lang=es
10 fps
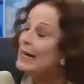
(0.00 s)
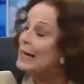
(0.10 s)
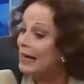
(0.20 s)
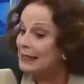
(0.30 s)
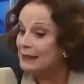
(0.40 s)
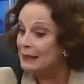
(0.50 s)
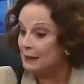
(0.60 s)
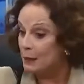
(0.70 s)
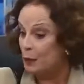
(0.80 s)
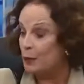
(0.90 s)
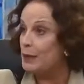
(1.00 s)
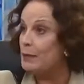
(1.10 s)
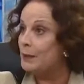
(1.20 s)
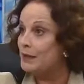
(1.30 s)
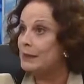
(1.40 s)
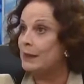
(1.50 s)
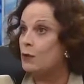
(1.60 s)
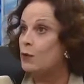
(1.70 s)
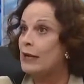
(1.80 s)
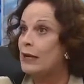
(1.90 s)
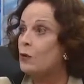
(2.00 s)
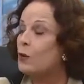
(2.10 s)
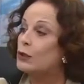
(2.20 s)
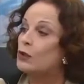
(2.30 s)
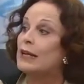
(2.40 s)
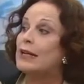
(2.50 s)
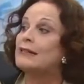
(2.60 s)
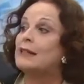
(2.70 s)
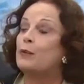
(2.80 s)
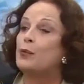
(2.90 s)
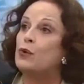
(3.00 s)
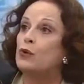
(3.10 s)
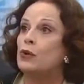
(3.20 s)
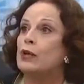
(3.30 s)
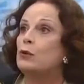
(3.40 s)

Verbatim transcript: él asiste por primera vez a la escuela cuando regresa a Puquio,